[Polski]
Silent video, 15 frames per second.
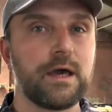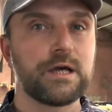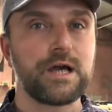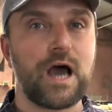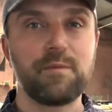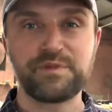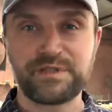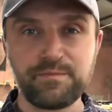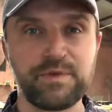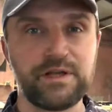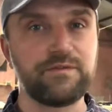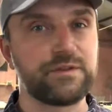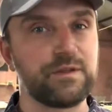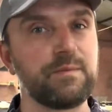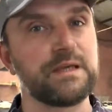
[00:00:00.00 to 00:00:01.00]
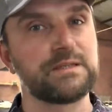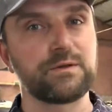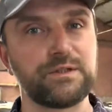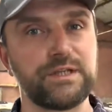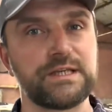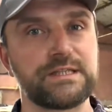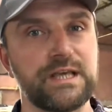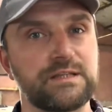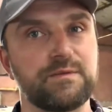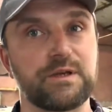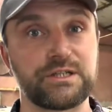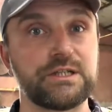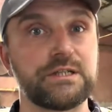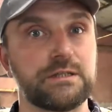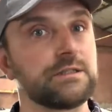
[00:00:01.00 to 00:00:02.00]
abyśmy byli w tym miejscu, gdzie jesteśmy.
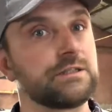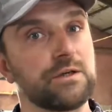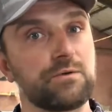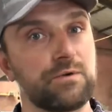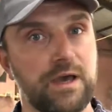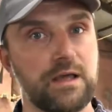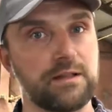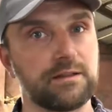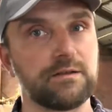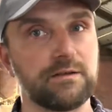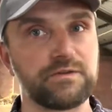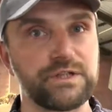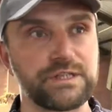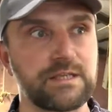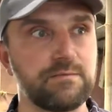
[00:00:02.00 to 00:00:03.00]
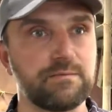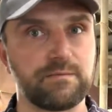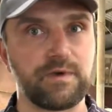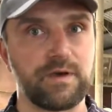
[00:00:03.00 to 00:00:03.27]
Także dziękuję wszystkim